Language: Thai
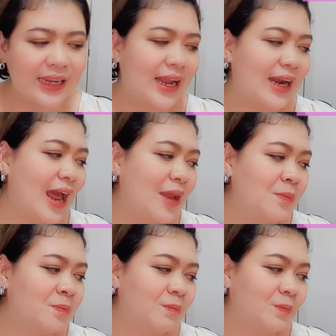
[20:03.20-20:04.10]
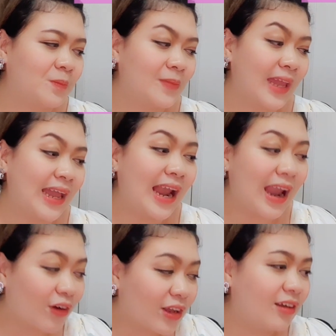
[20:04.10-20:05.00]
ทั้งนั้นเรา
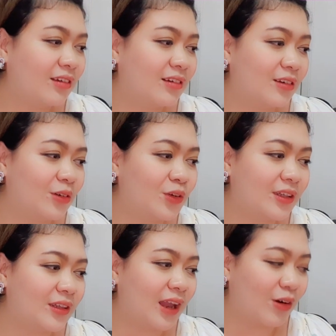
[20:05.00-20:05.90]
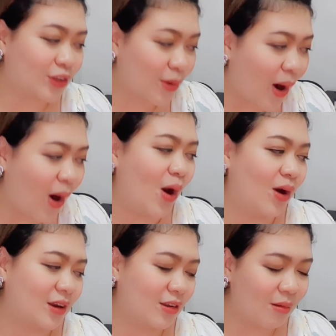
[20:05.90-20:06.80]
ก็ต้องรู้เราก็ต้องบอก
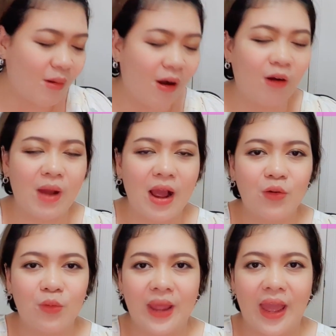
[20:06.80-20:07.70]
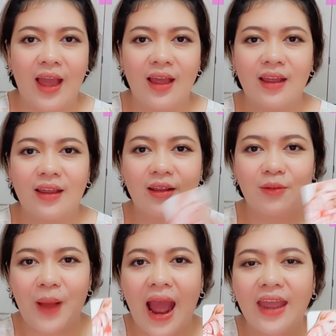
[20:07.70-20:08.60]
เราต้องบอกว่ากลุ่มเนี้ย
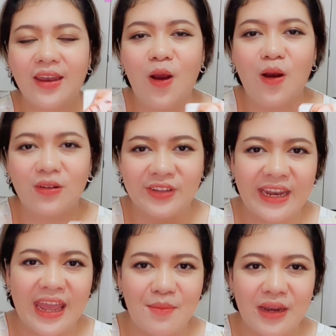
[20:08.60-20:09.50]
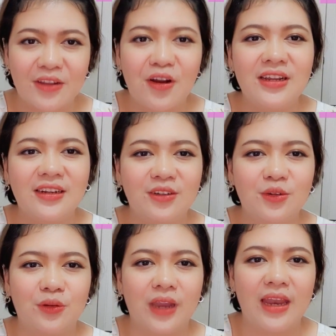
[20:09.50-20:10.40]
ภายนอกเสน่ห์มันก็ดึงดู
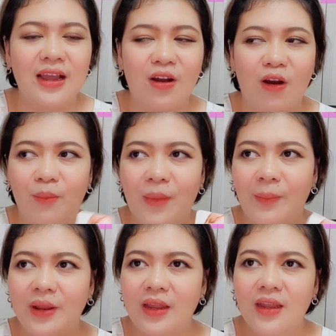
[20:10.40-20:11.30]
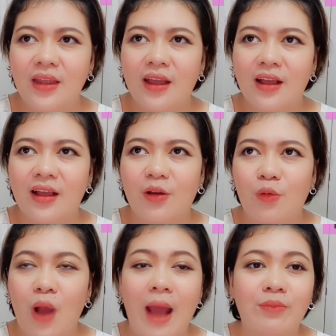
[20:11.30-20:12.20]
ดในเรื่องของแบบ
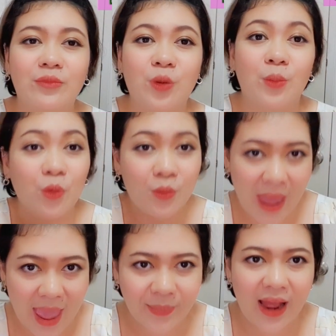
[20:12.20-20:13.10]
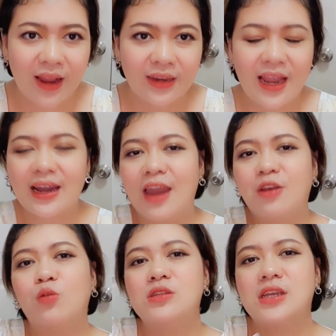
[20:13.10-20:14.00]
ความสมบูรณ์แบบอะดังนั้น
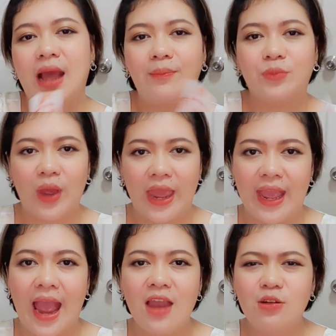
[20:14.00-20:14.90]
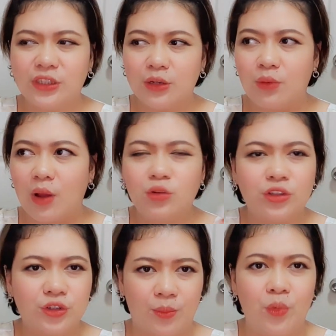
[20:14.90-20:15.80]
คุณจะทำตัวเองให้รู้สึกว่าคุณ
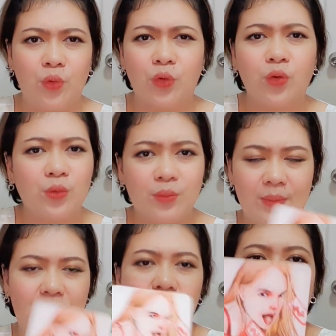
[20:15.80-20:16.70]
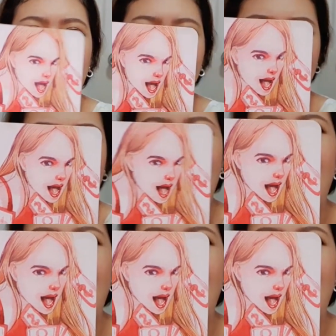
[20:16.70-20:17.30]
สมบูรณ์คุณมีพร้อมนะคะ